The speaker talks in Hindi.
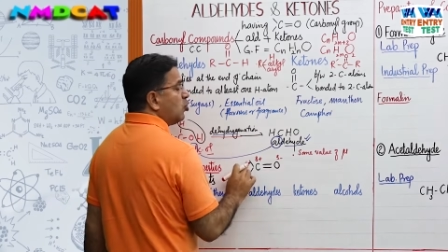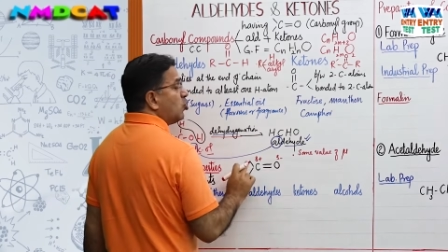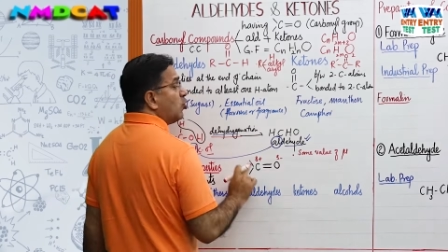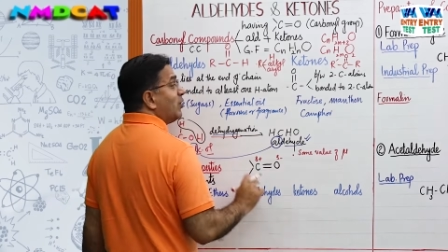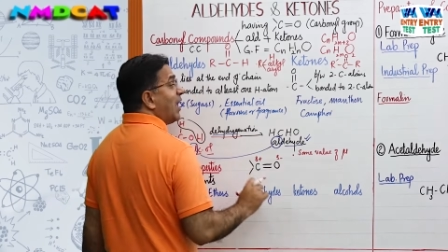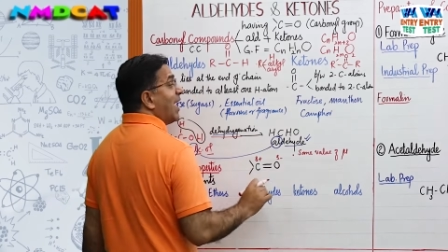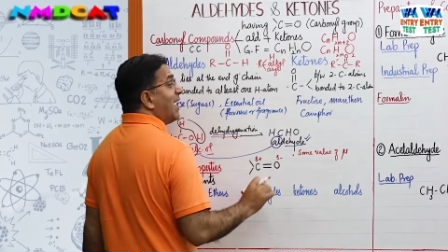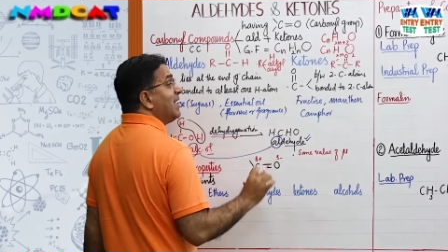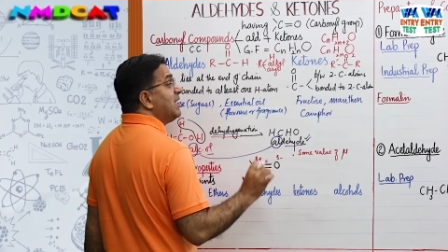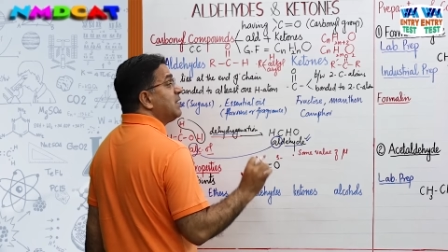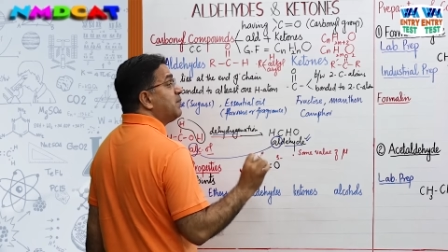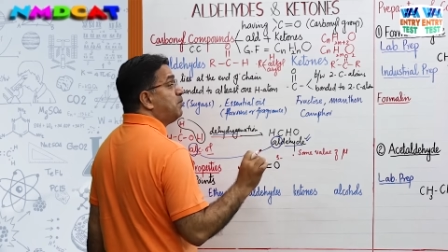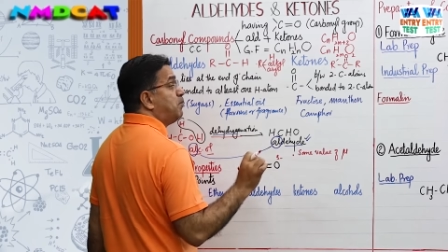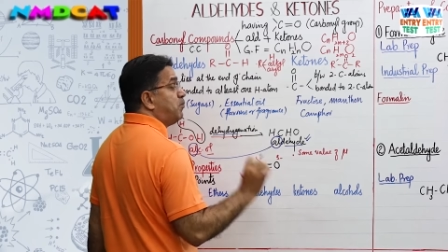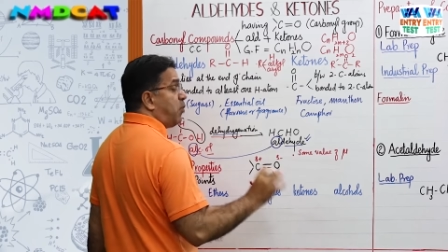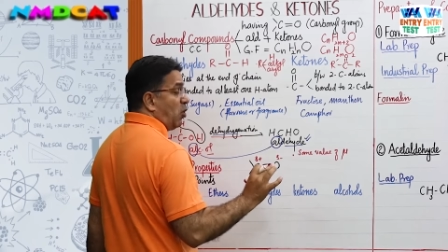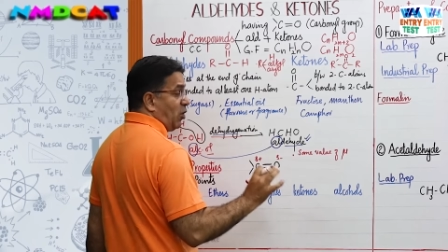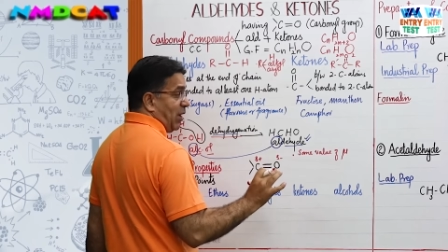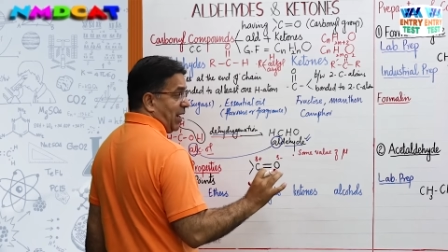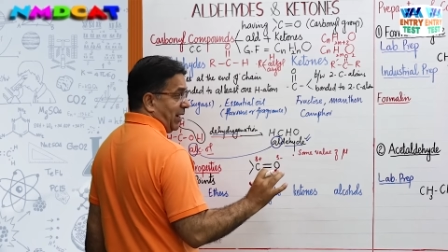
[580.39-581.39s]
तो दैट इज
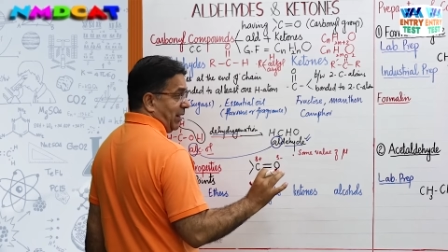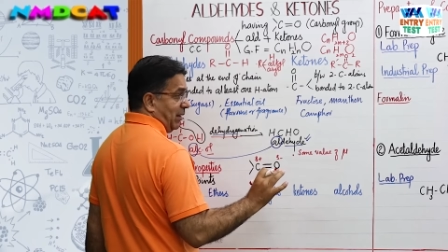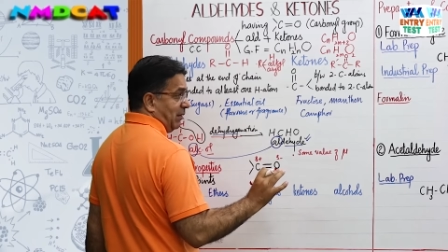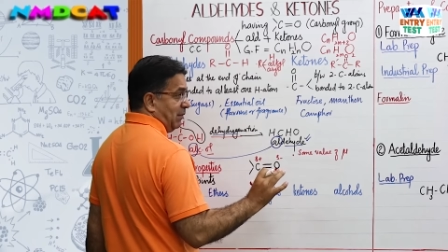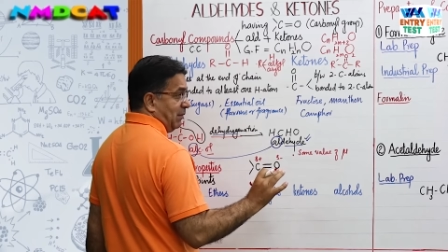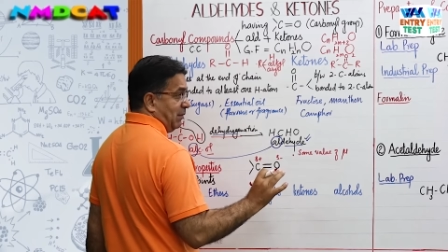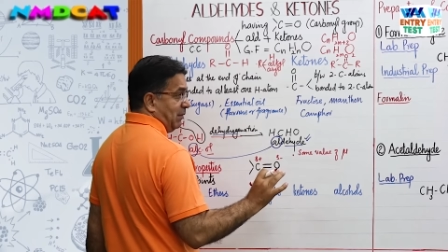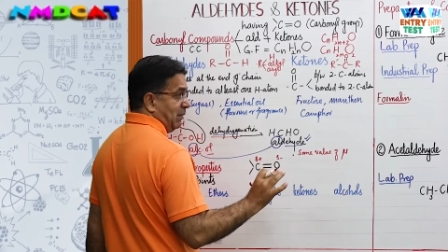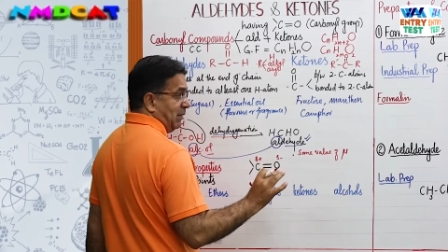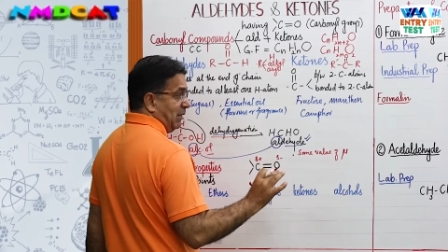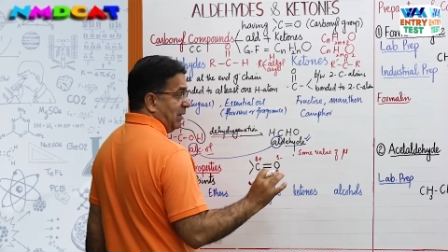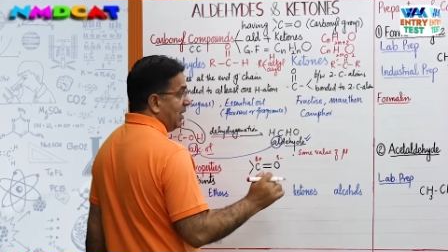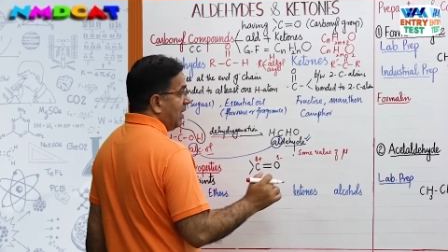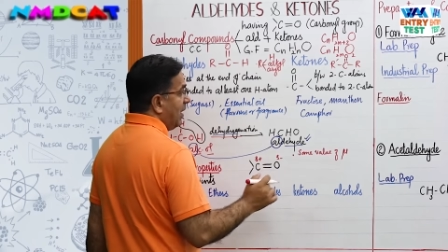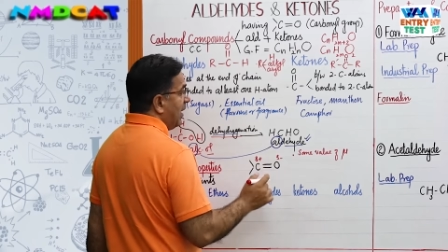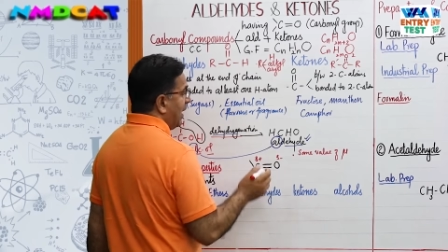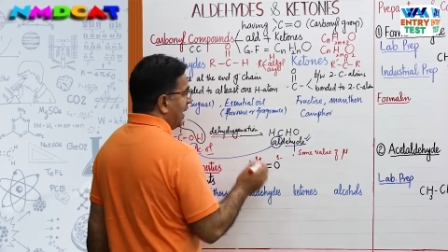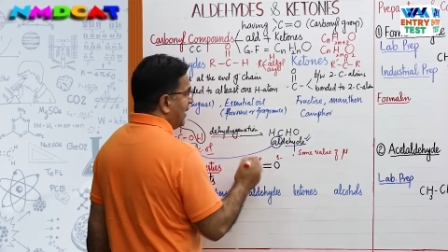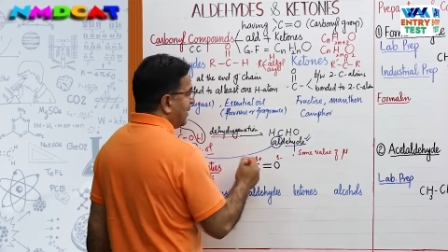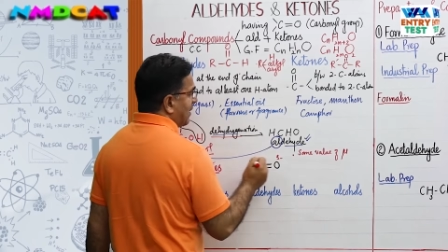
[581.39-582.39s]
पोलर
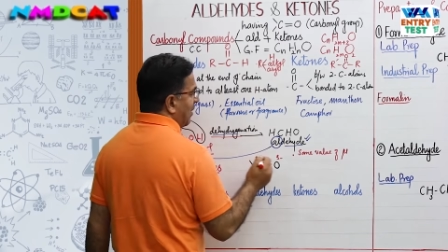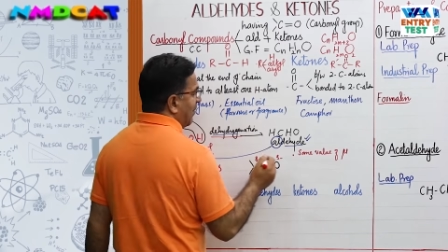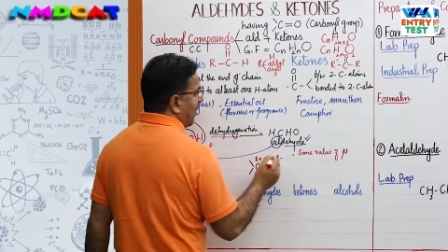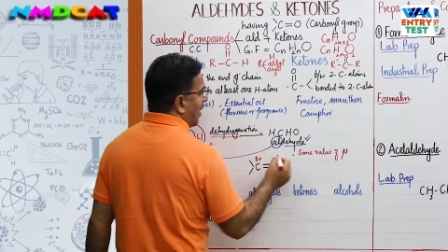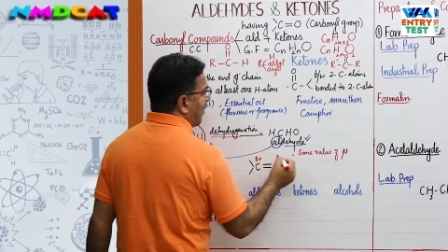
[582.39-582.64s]
इसका